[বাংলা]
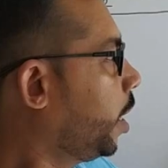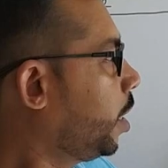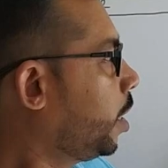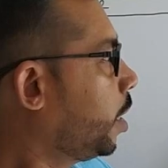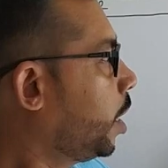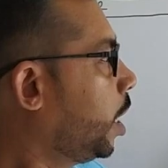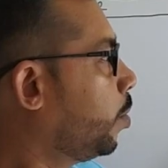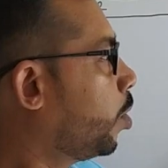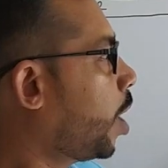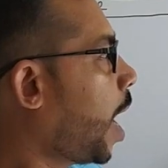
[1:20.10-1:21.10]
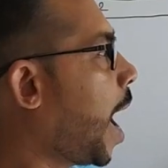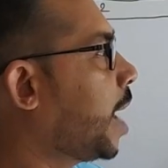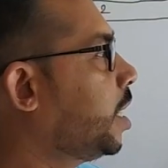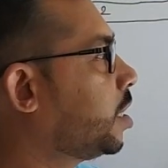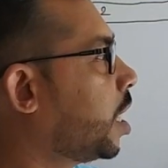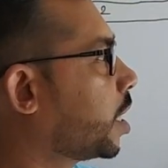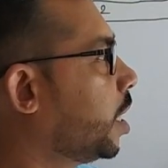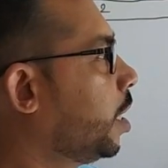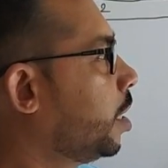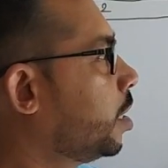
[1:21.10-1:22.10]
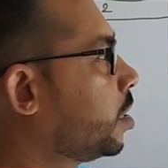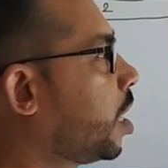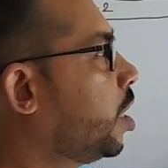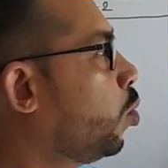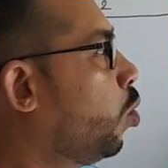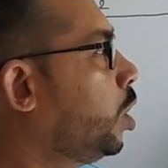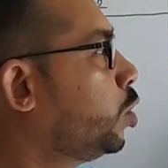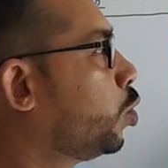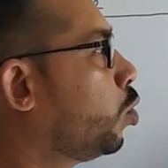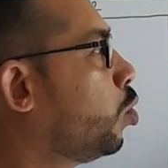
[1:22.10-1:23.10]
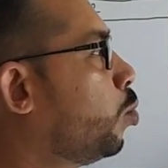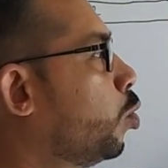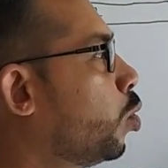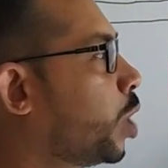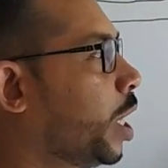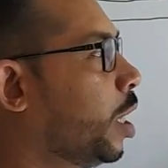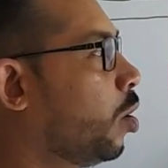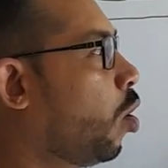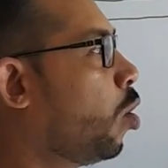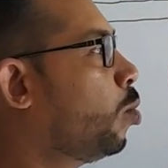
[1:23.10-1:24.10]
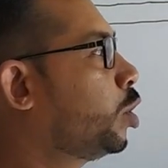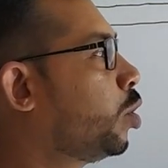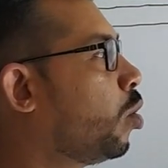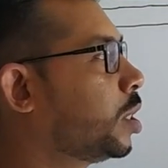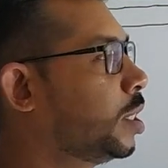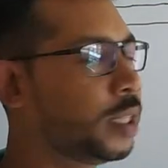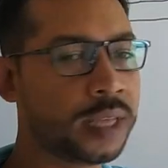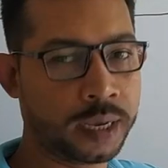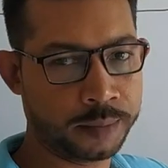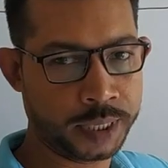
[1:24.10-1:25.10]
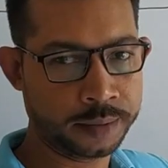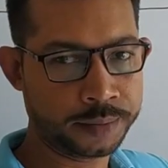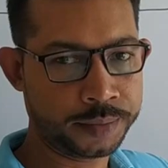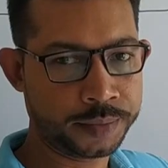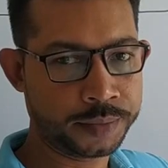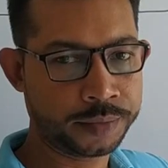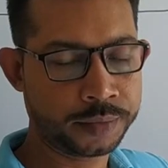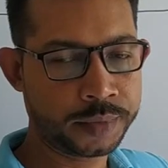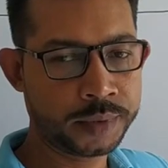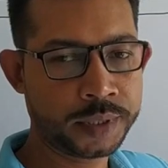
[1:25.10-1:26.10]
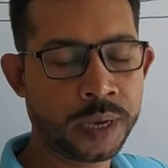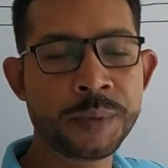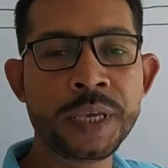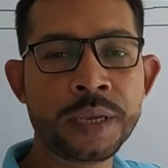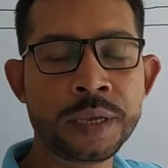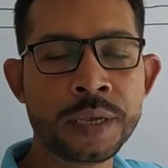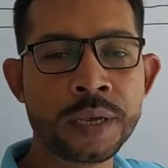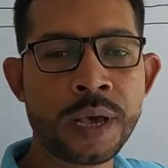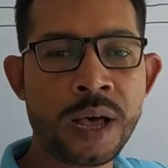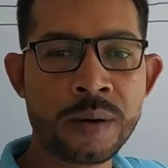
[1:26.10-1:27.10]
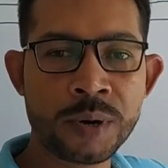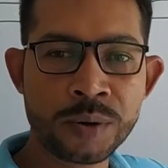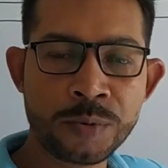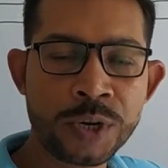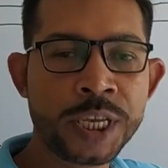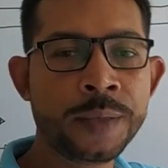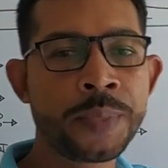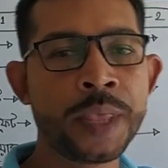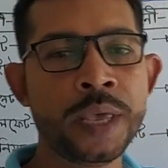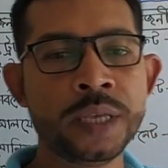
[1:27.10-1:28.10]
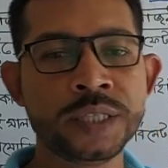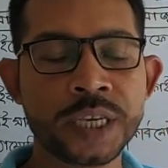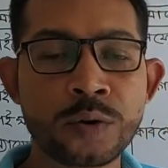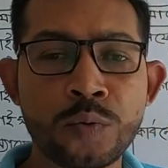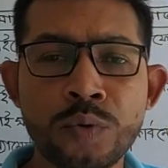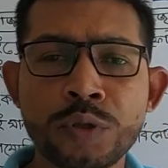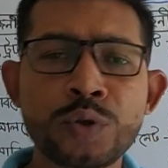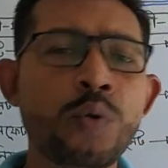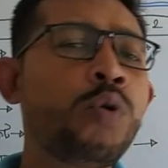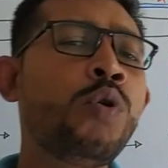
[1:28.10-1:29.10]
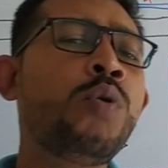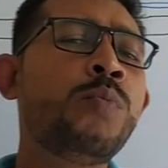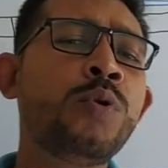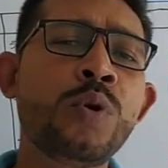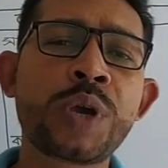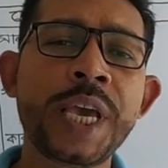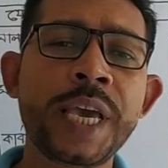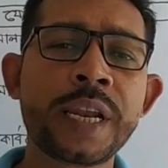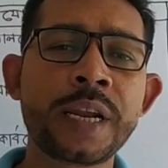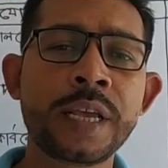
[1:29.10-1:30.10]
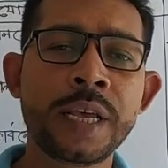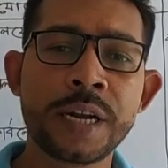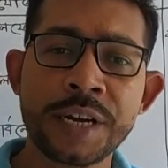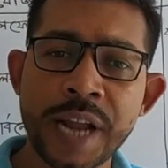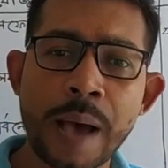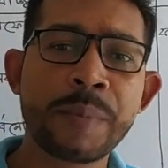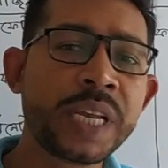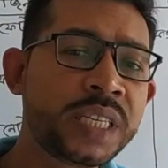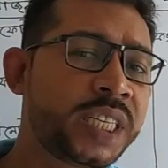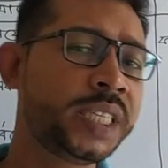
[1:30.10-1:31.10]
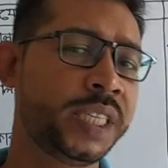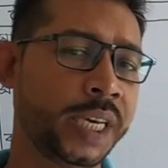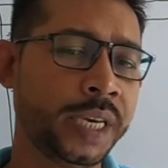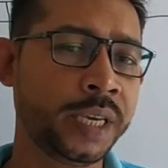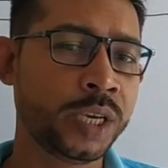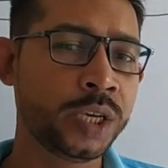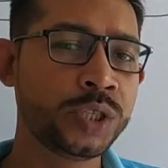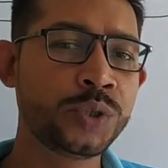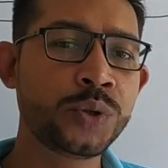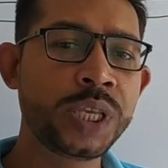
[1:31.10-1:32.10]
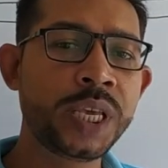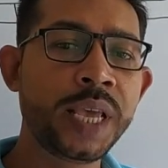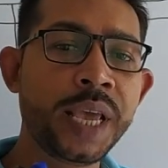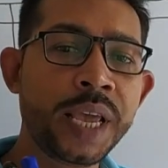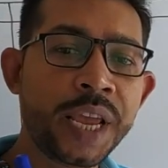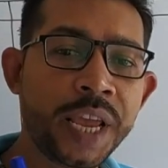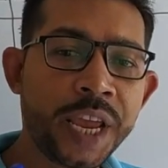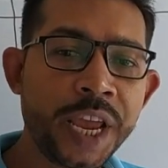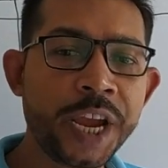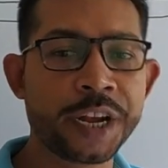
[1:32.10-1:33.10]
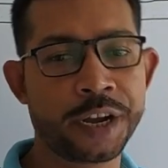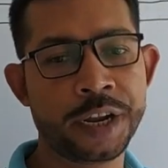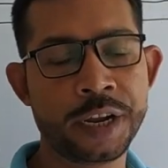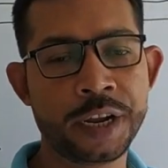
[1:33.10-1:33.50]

এট এবং আইট থাকে তাহলে ওই যৌগ মূলকে অবশ্যই অক্সিজেন থাকবে আমি আবারও বলি যে কোনো যৌগ মূলকের নামের শেষে যদি এট